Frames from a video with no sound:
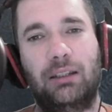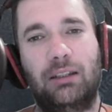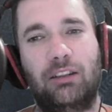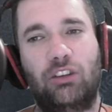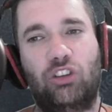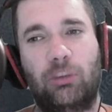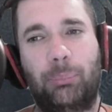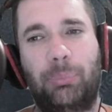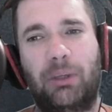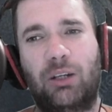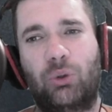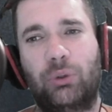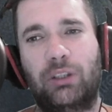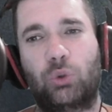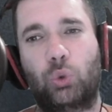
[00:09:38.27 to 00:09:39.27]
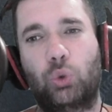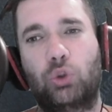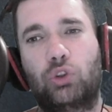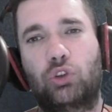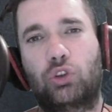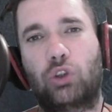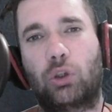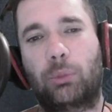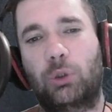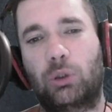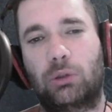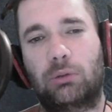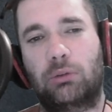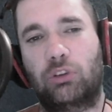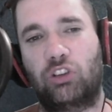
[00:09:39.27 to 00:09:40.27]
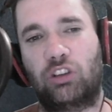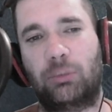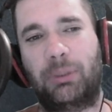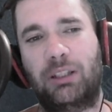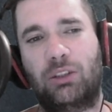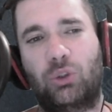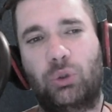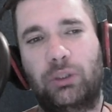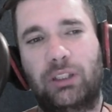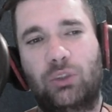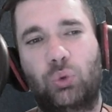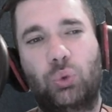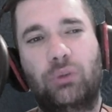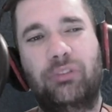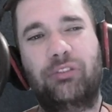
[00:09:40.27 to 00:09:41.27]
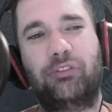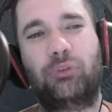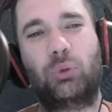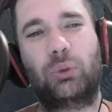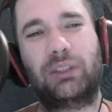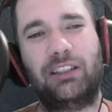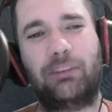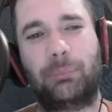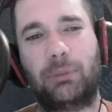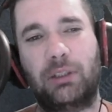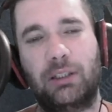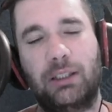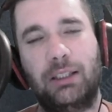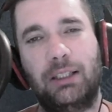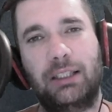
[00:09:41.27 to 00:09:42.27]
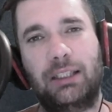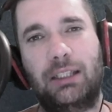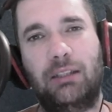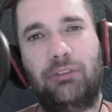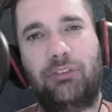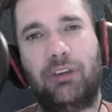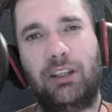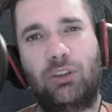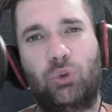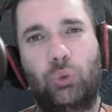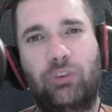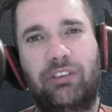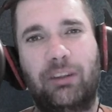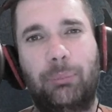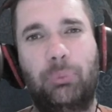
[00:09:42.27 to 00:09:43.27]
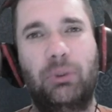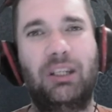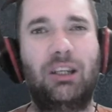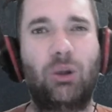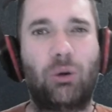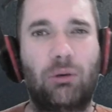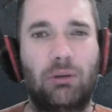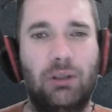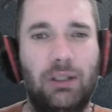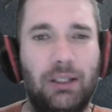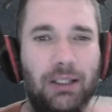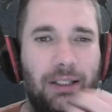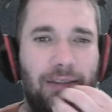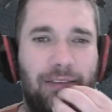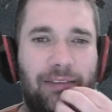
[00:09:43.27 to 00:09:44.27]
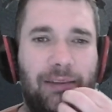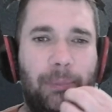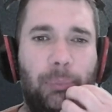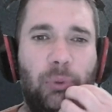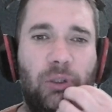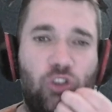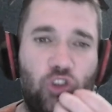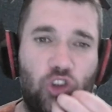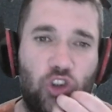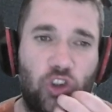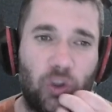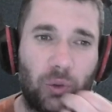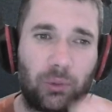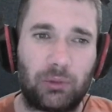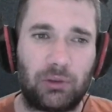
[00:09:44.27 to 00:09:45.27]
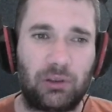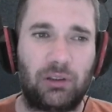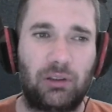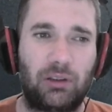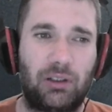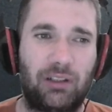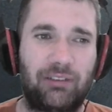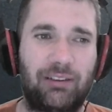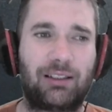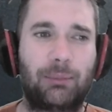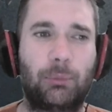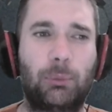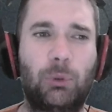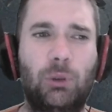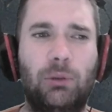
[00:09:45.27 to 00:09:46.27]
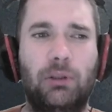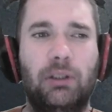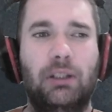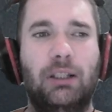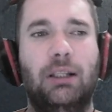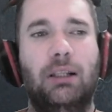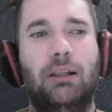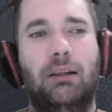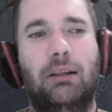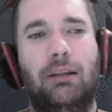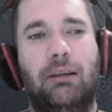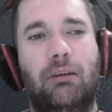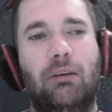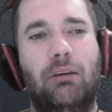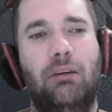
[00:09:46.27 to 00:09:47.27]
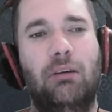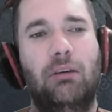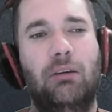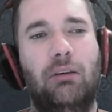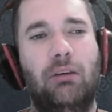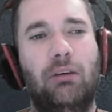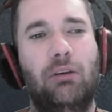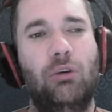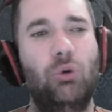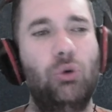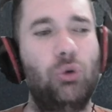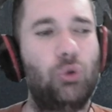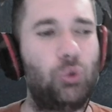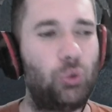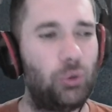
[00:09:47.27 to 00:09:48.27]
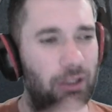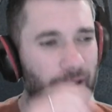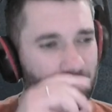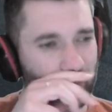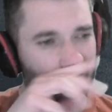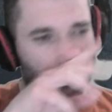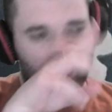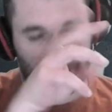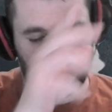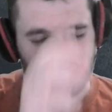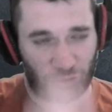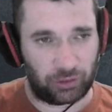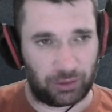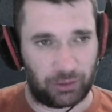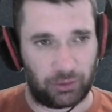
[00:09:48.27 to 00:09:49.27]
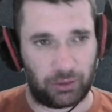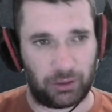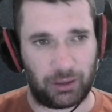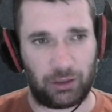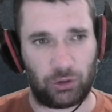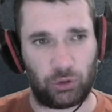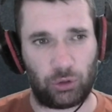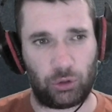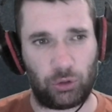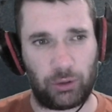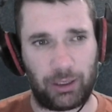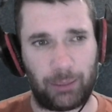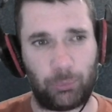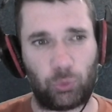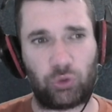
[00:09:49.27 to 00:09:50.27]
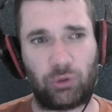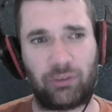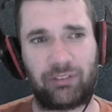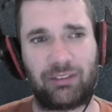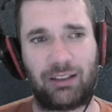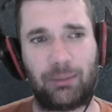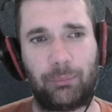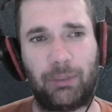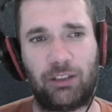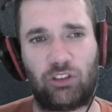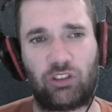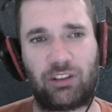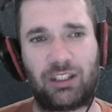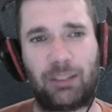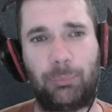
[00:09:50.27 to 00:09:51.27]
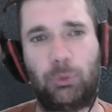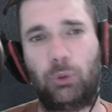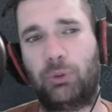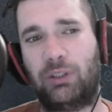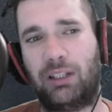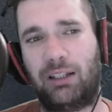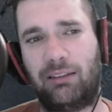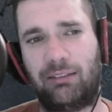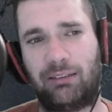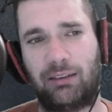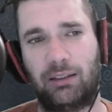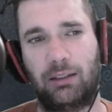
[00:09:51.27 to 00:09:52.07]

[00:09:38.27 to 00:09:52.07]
j'aime pas quand il y a trop de temps mort. J'aime pas quand il y a trop de faux rythme qui fait que ça peut être lent. Ça peut être chiant euh, à certains moments. L'avantage, euh, à mon sens, d'un match triple menace,